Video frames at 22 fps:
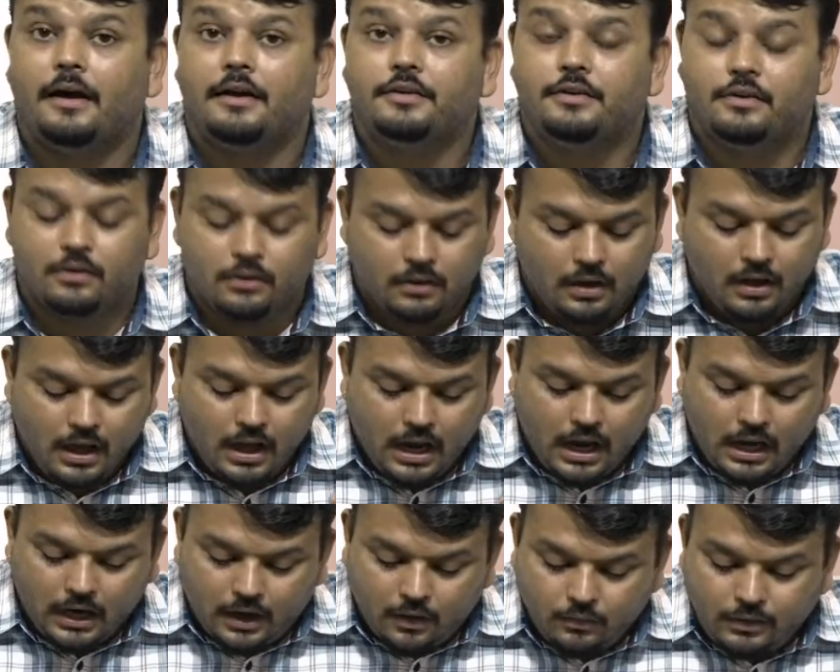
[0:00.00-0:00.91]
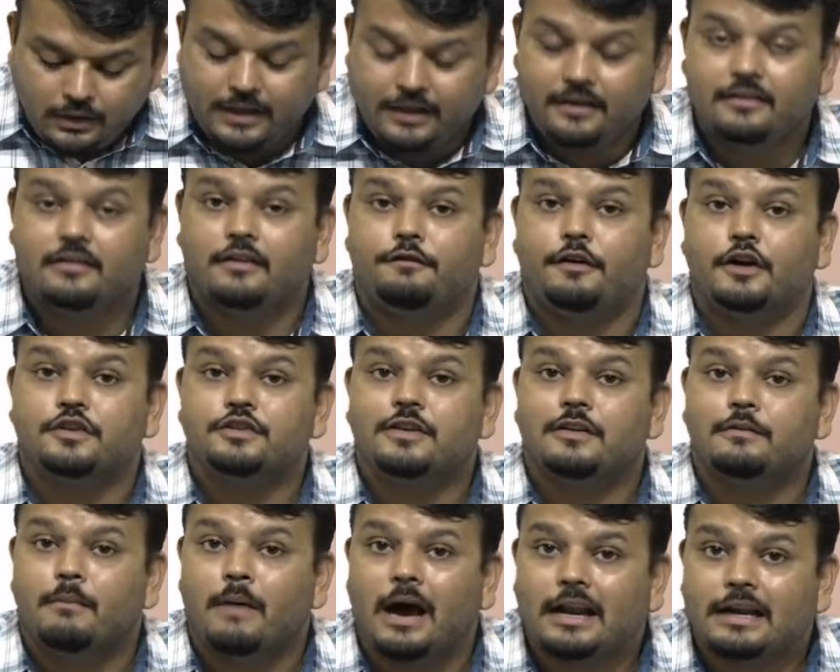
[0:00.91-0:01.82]
यू नो अकाउंटिंग इज अ
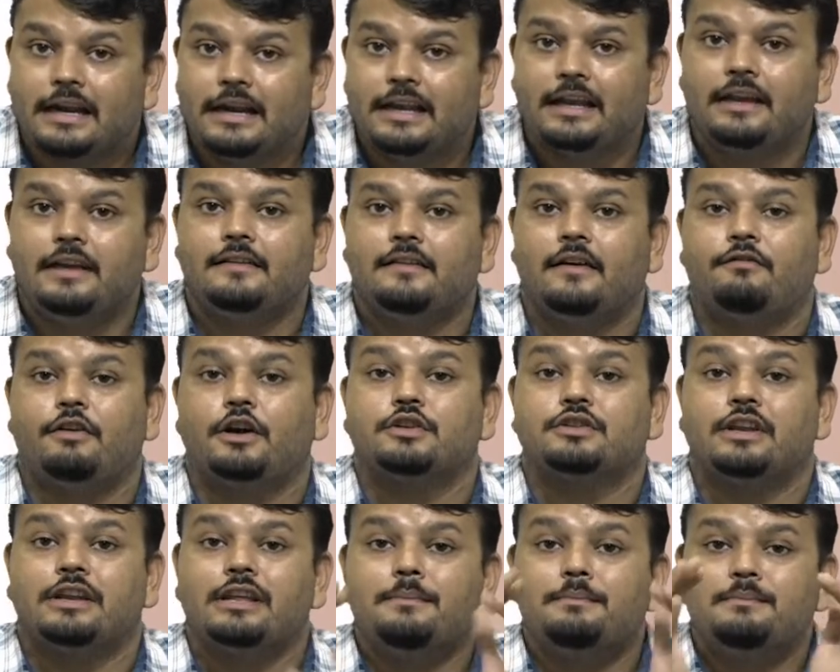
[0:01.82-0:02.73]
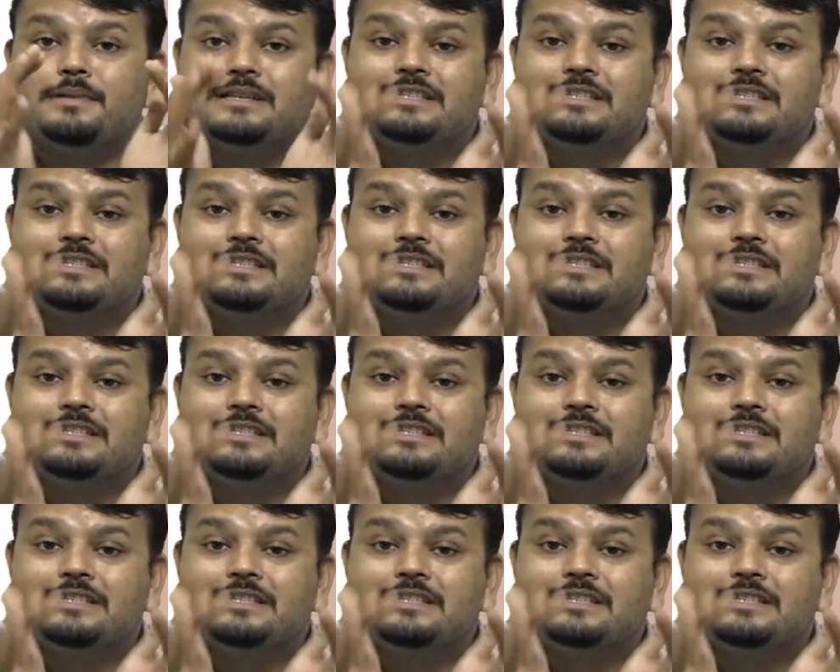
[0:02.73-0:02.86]
फंक्शन मार्केटिंग इज अ फंक्शन ये